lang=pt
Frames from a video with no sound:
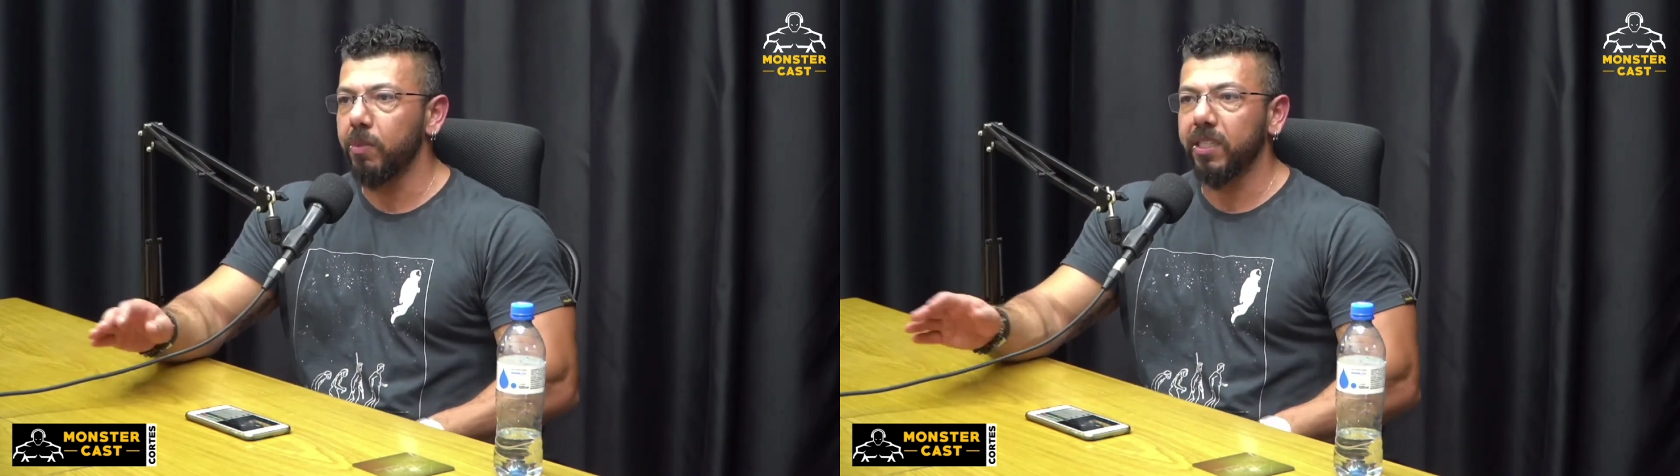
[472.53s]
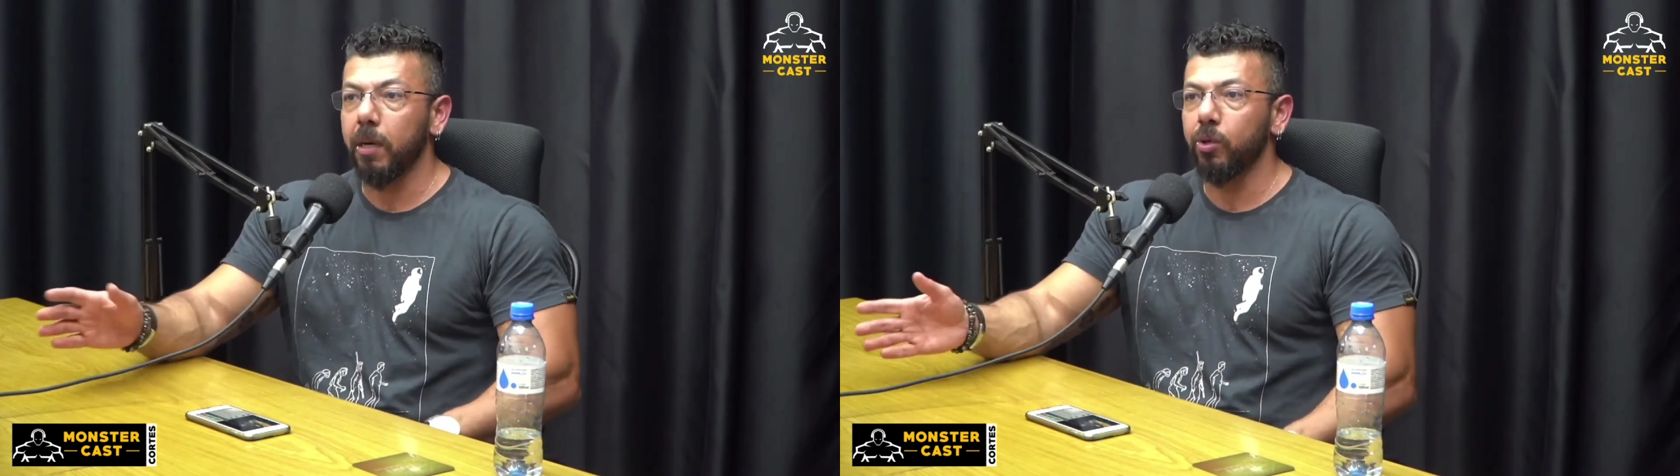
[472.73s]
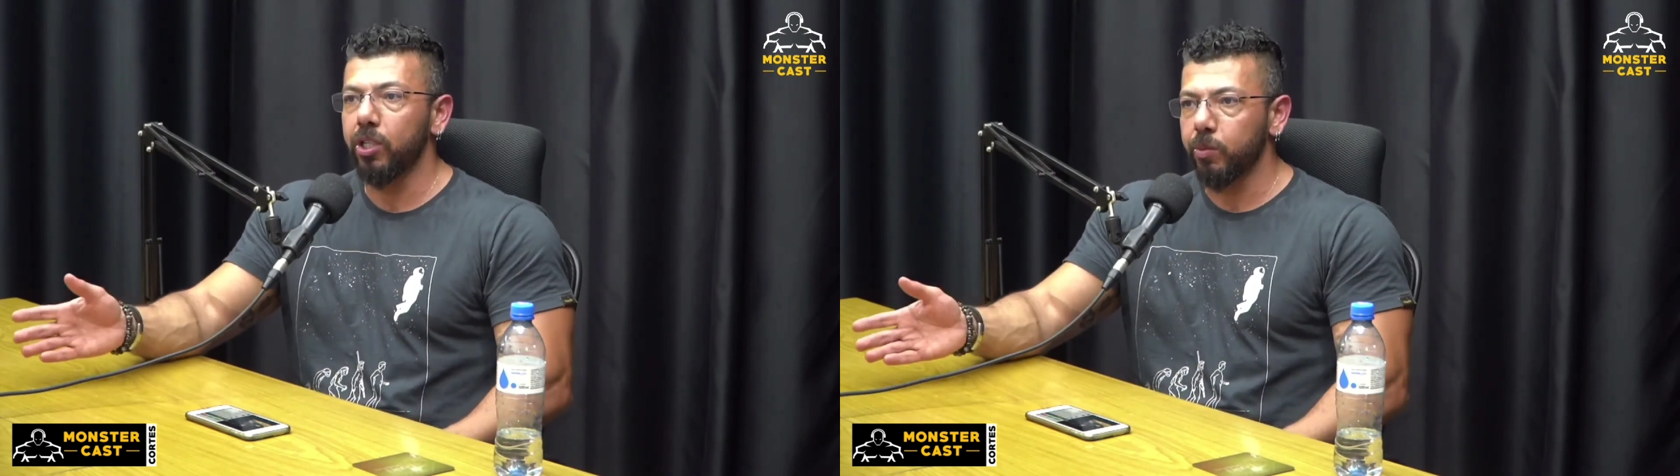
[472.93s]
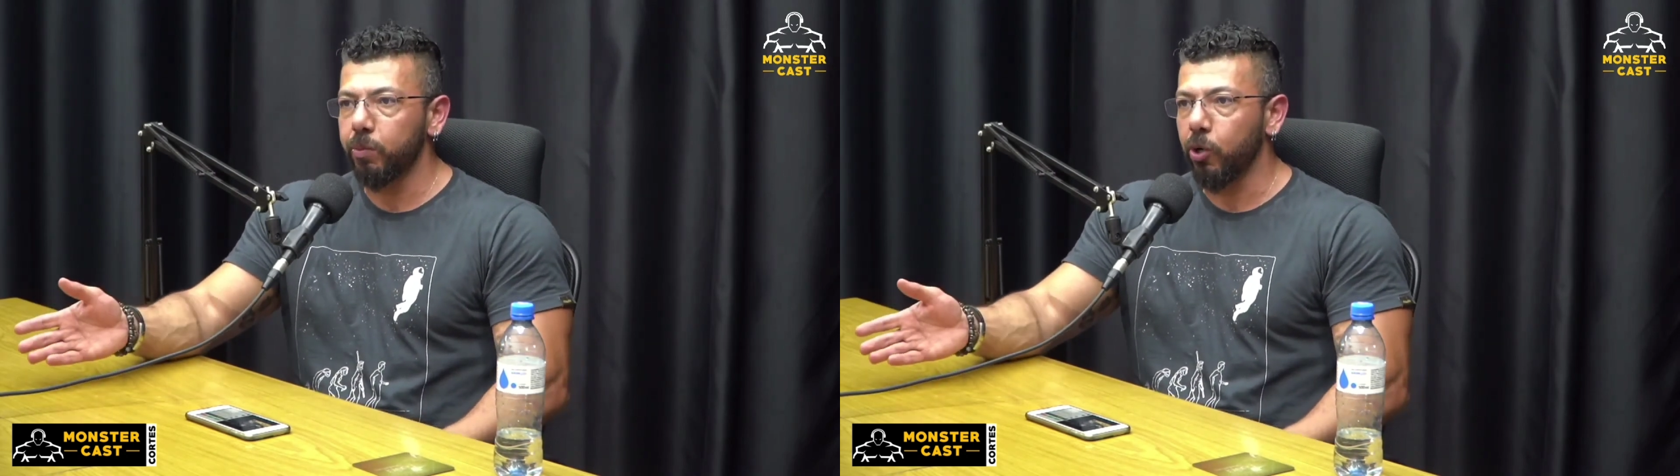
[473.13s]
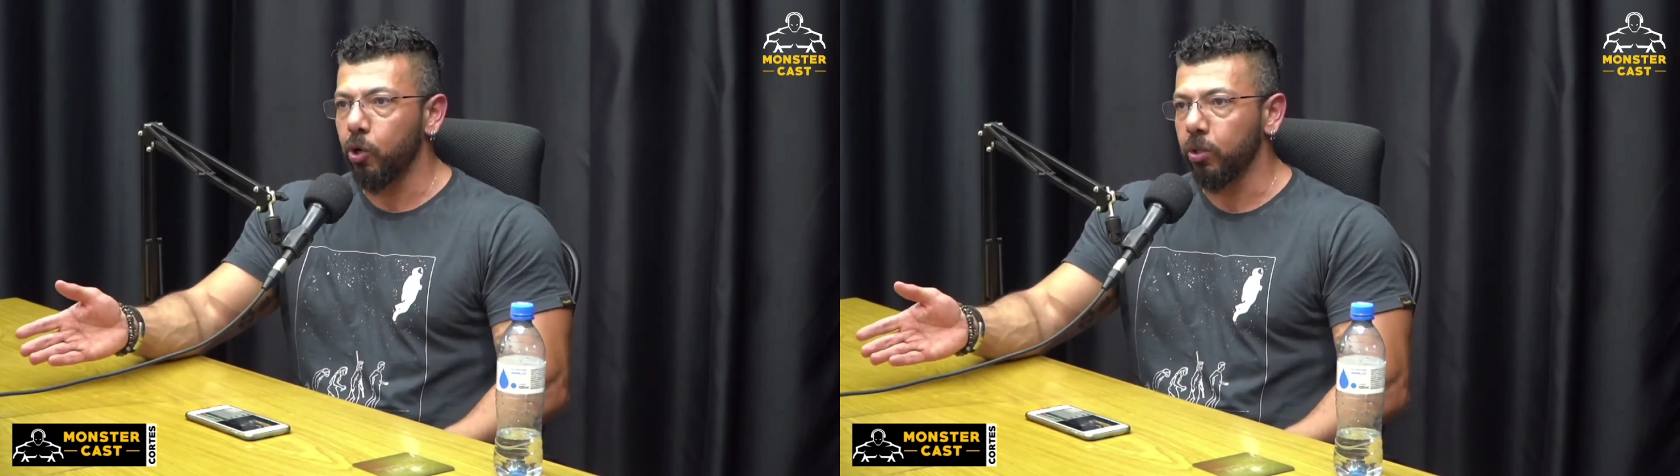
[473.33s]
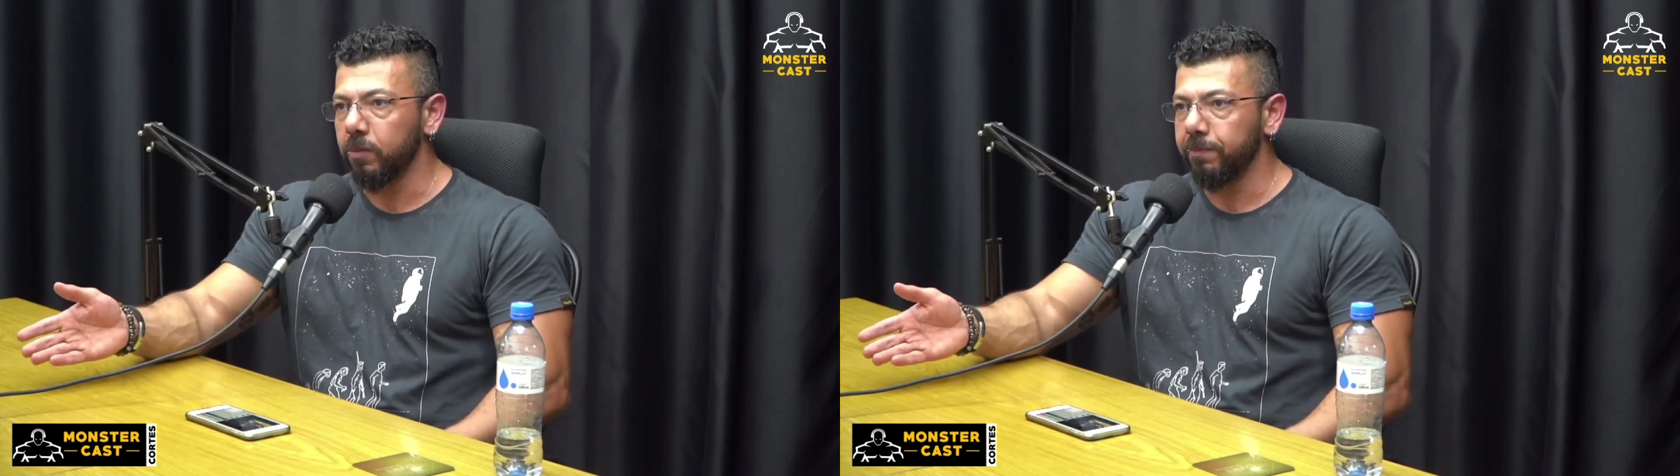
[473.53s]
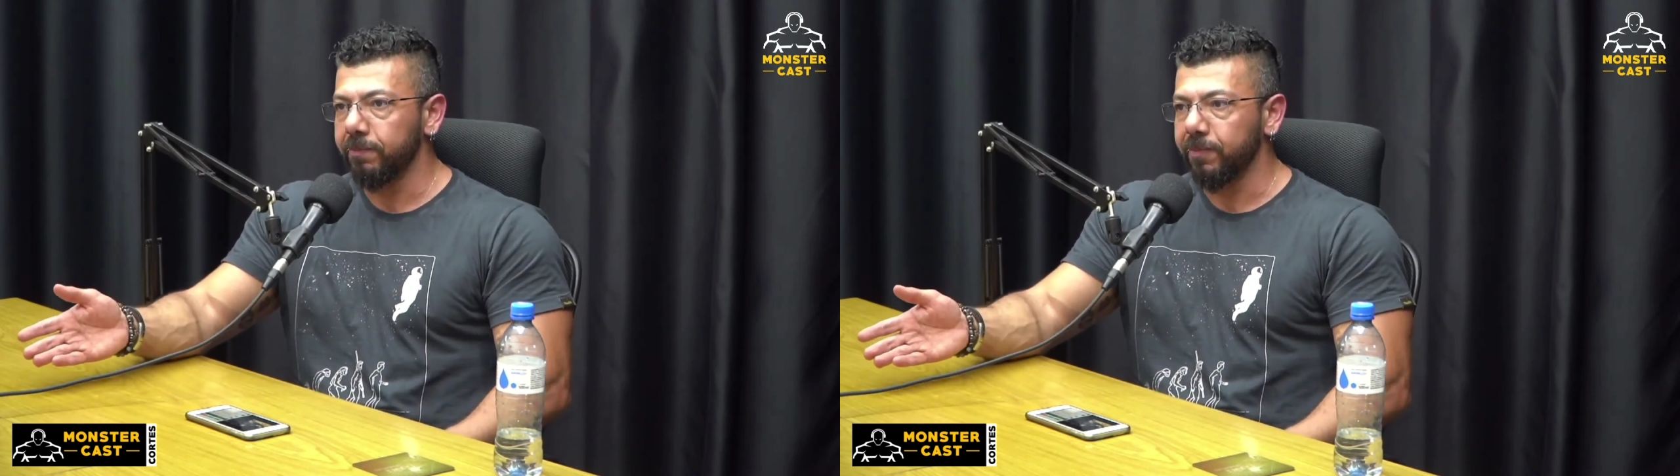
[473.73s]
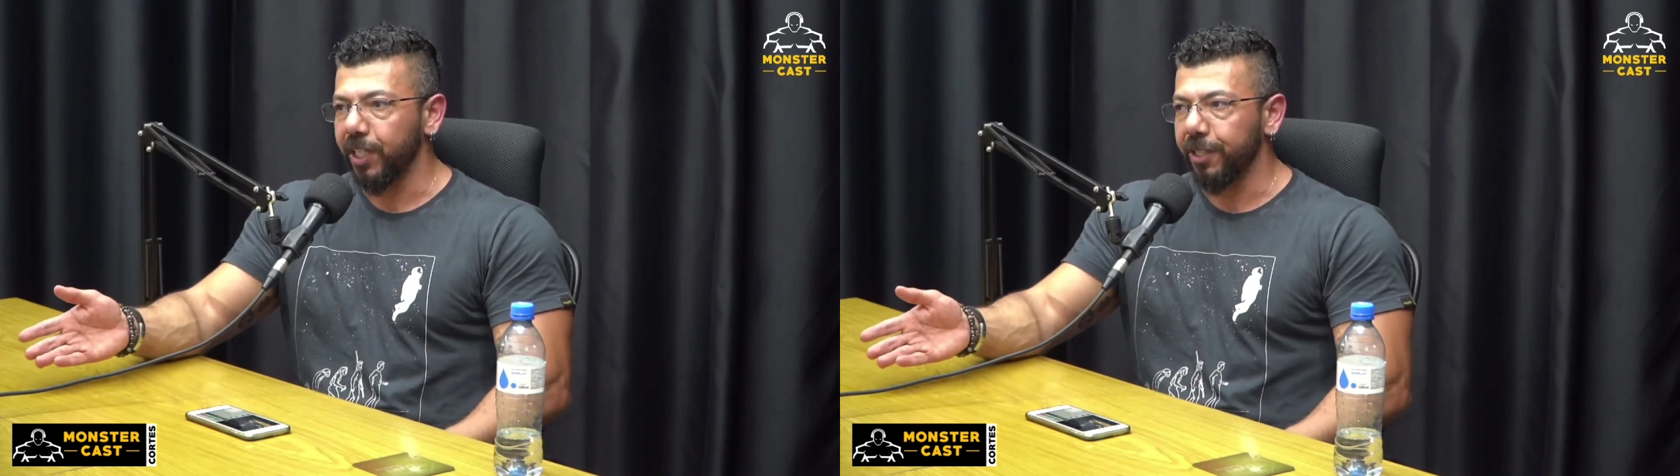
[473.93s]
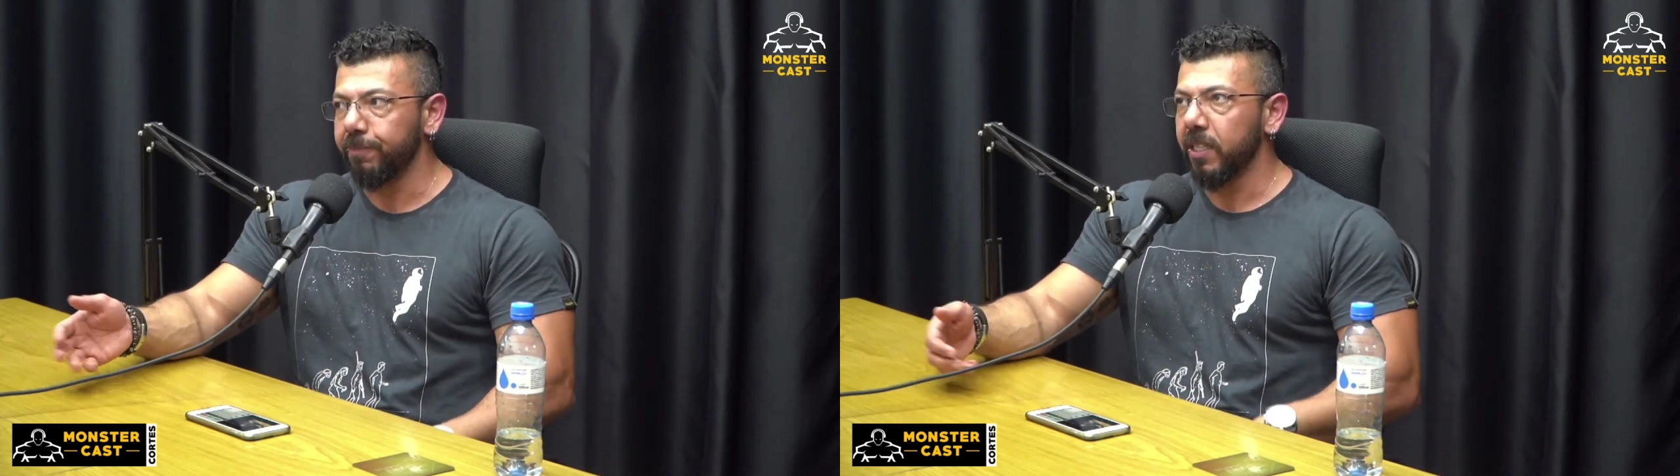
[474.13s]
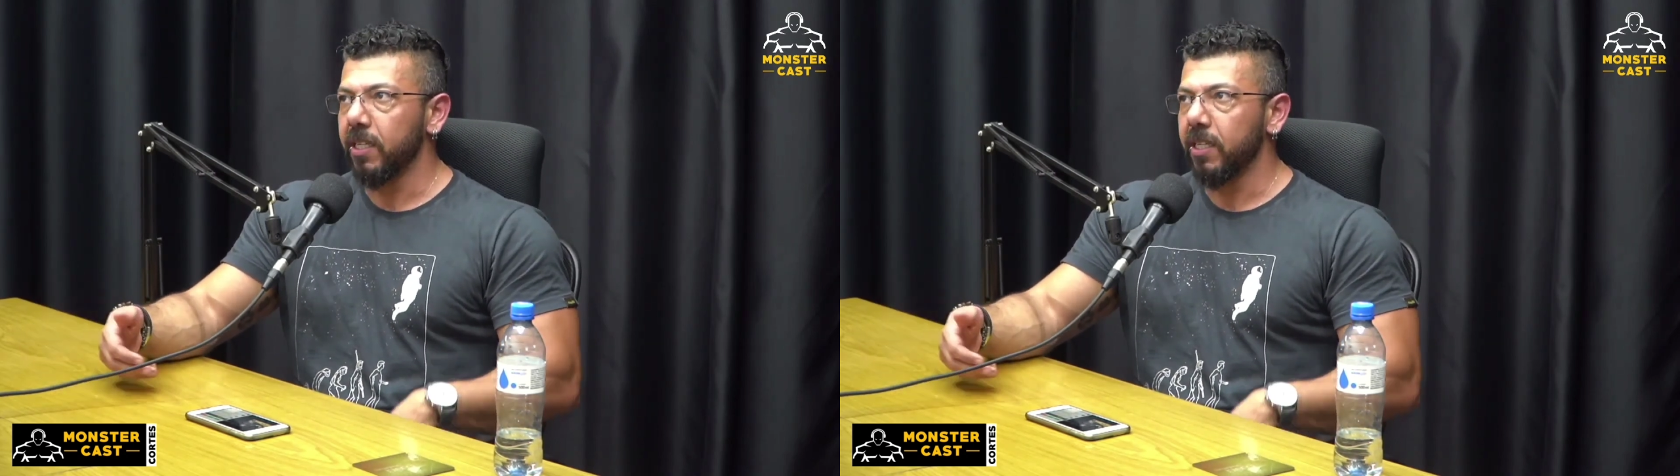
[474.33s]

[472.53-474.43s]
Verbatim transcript: metabolismo bom, né?